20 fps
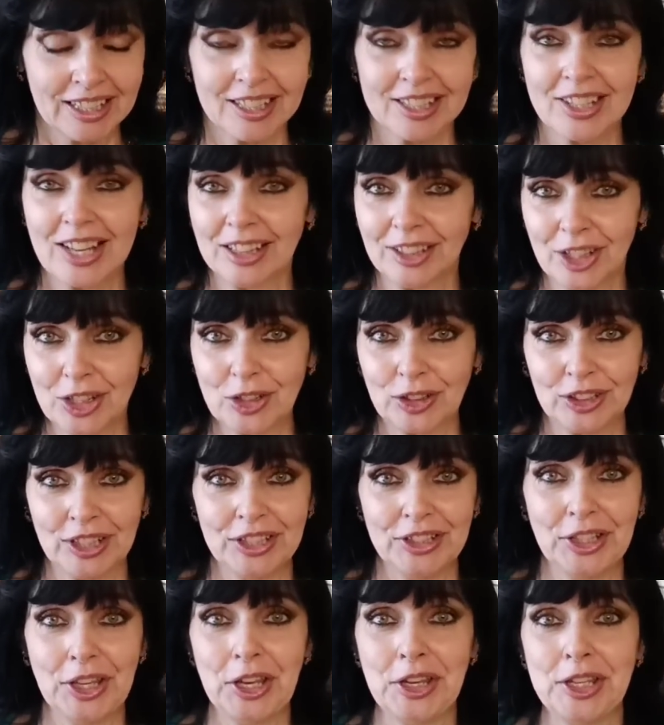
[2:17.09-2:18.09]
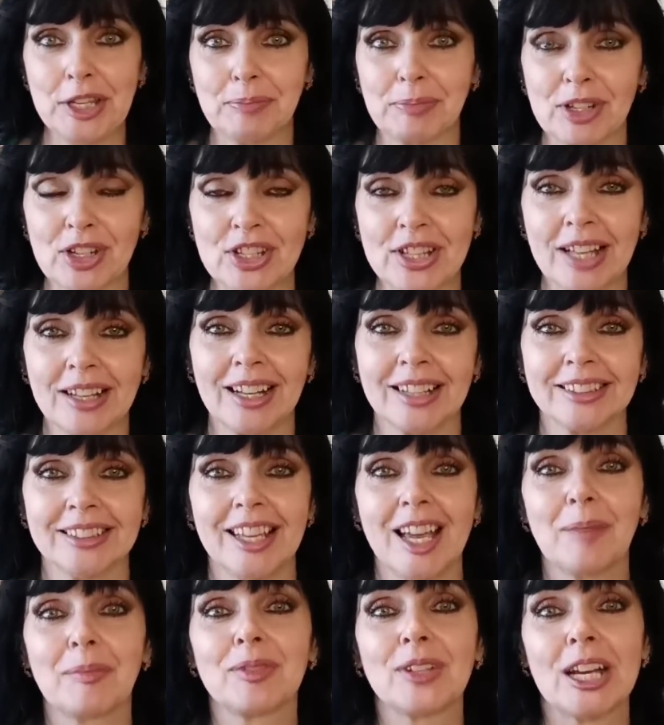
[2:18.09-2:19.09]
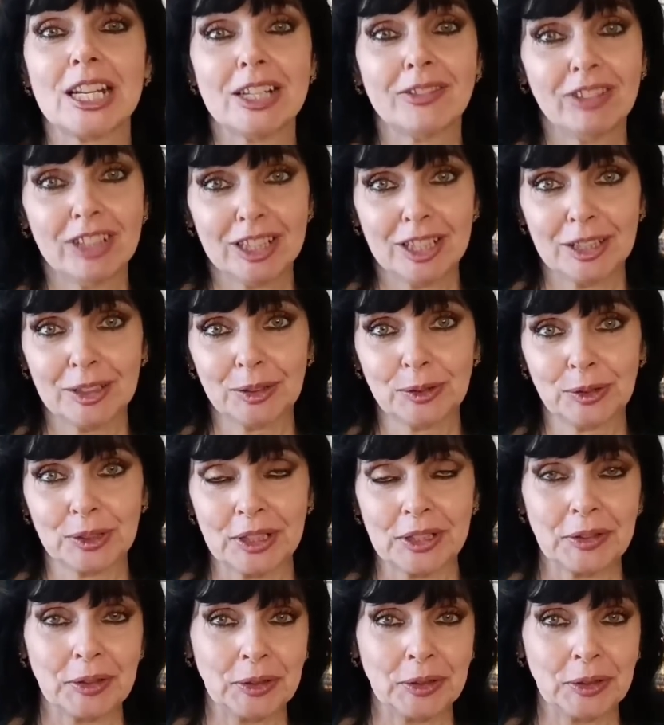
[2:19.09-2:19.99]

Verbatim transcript: Жалко, что эта идея не пришла, когда я обжаривала лук.